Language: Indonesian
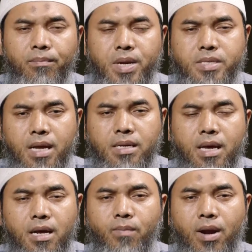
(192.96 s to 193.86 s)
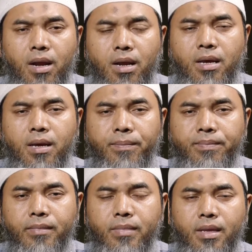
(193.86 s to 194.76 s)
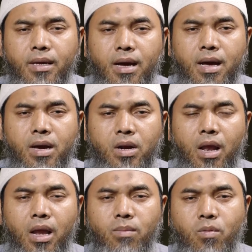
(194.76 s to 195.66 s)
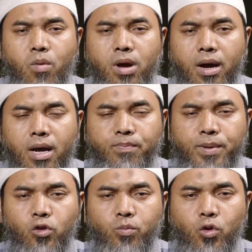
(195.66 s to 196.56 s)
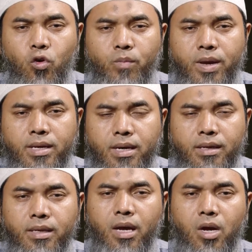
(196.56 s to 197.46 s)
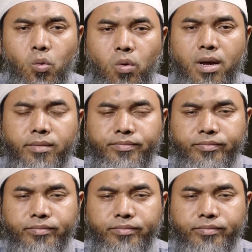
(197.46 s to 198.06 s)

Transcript: bersandar kepada Allah agar Allah membukakan pintu-pintu kebaikan. Yang kedua,